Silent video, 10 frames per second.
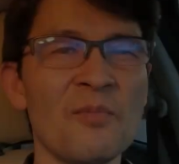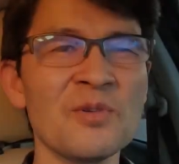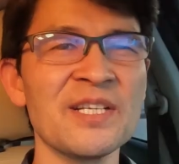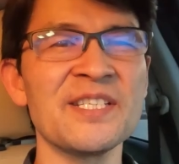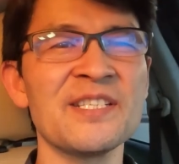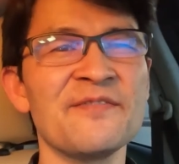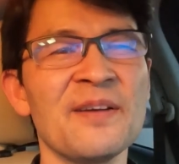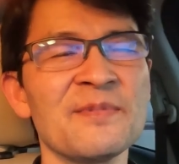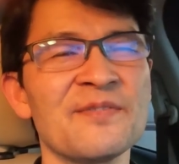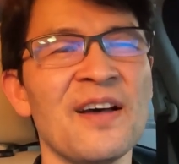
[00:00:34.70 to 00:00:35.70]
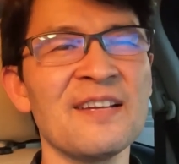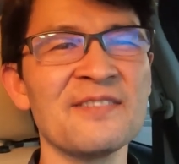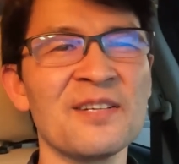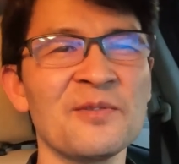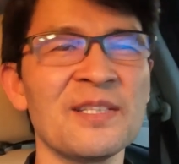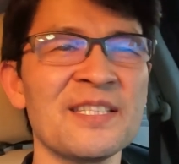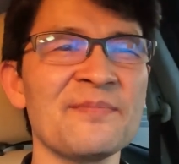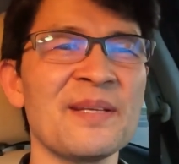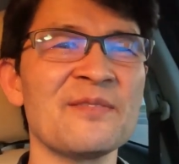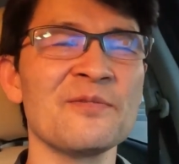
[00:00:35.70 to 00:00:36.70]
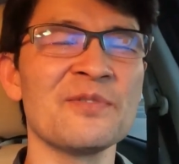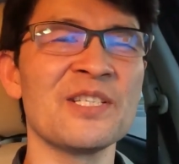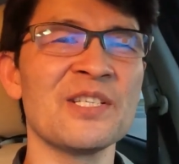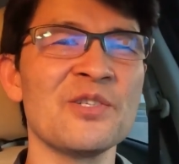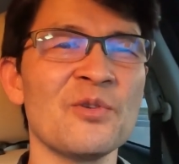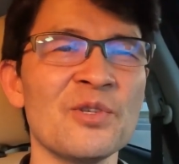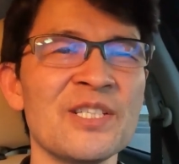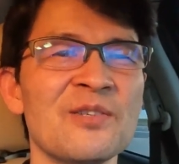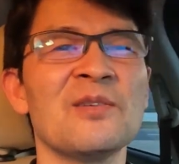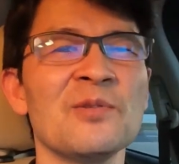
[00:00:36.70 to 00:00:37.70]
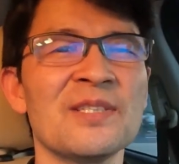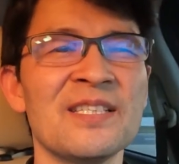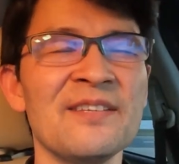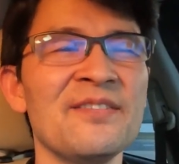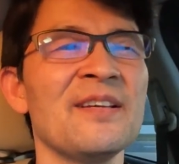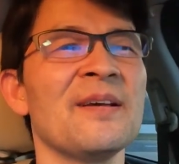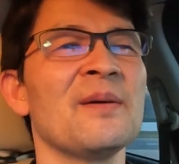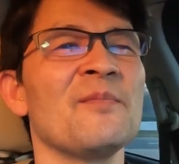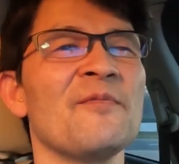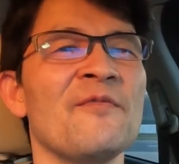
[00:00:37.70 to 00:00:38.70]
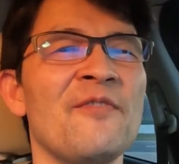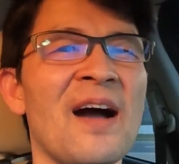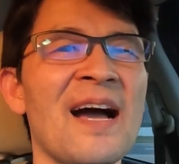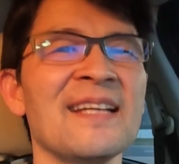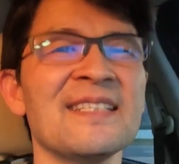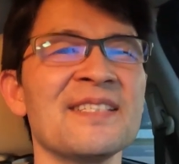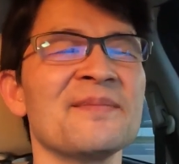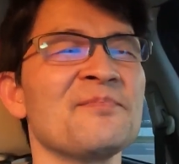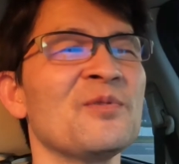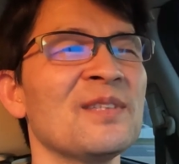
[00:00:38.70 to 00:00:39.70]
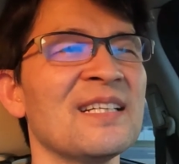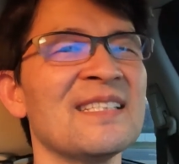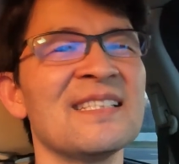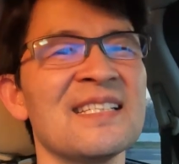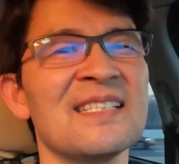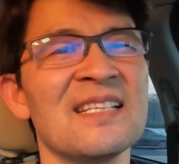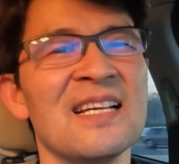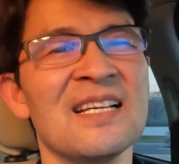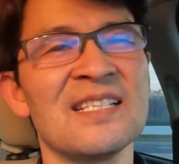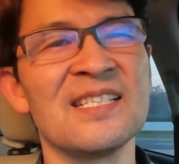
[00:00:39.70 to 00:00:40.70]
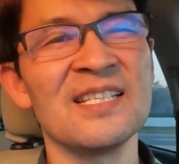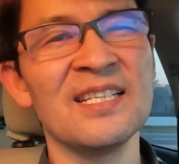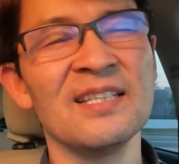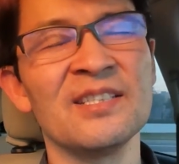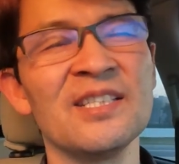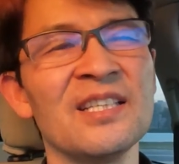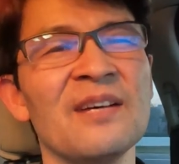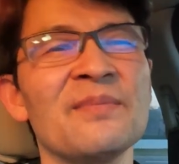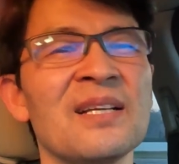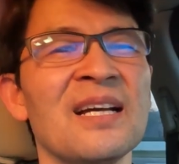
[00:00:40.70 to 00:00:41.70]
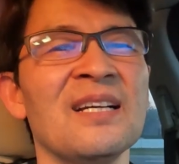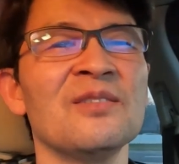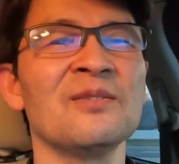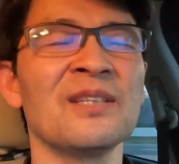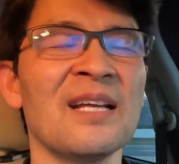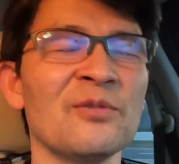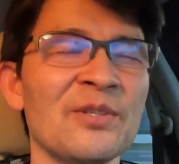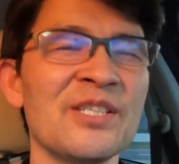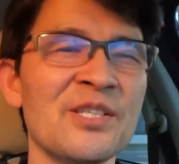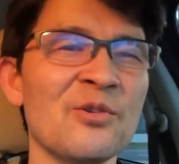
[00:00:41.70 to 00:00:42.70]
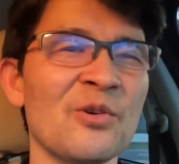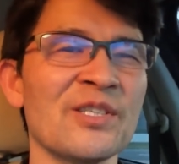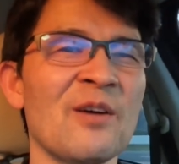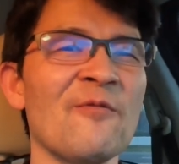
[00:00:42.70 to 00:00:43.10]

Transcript: Bom, gente, tivemos vários acontecimentos no dia de hoje, inclusive várias mudanças de dinâmica na noite de hoje.